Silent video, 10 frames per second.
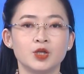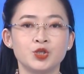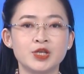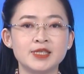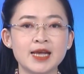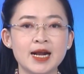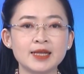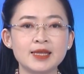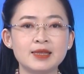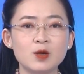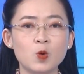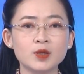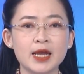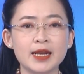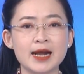Chuyển sang các tin tức quốc
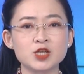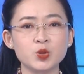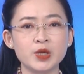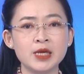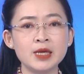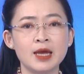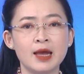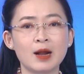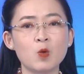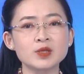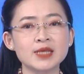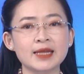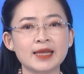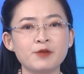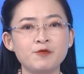tế đáng chú ý, các quốc gia
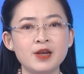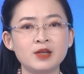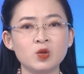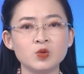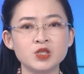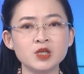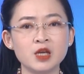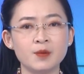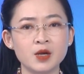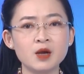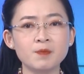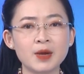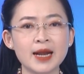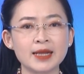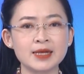thành viên tổ chức Hiệp ước
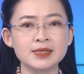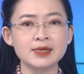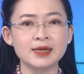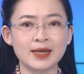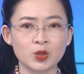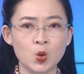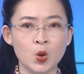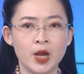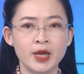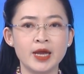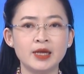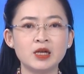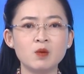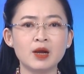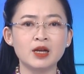Bắc Đại Tây Dương NATO hiện
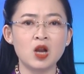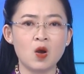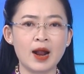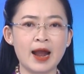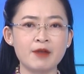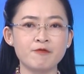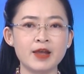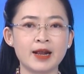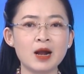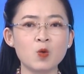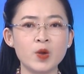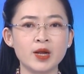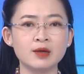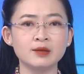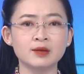không cần lo ngại về các nguy
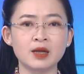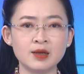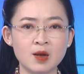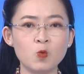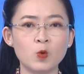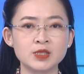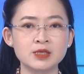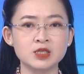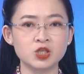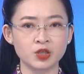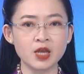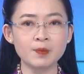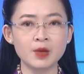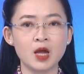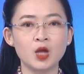cơ tấn công quân sự trực tiếp,
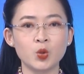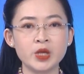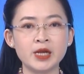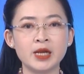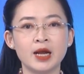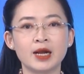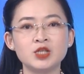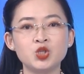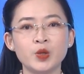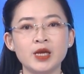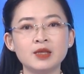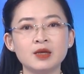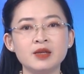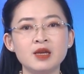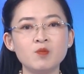tuy nhiên cần chú ý
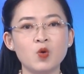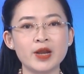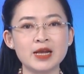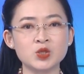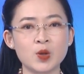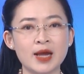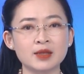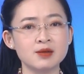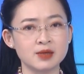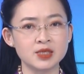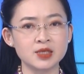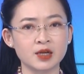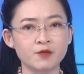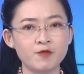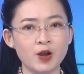tới những mối đe dọa thường trực
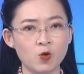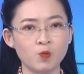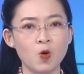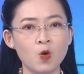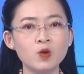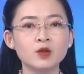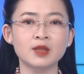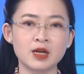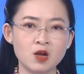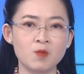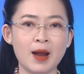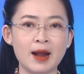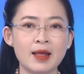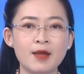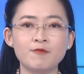về khủng bố, tấn công mạng
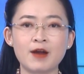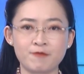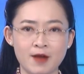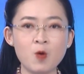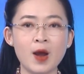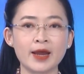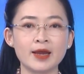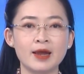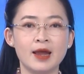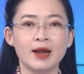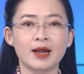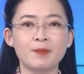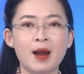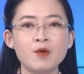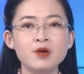và phá hoại, cảnh
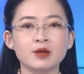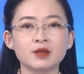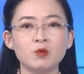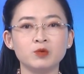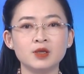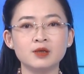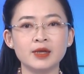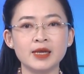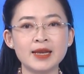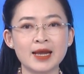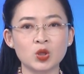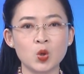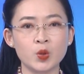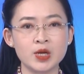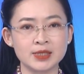báo được Tổng thư ký NATO
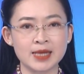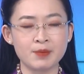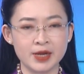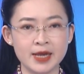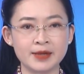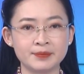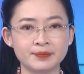đưa ra mới đây.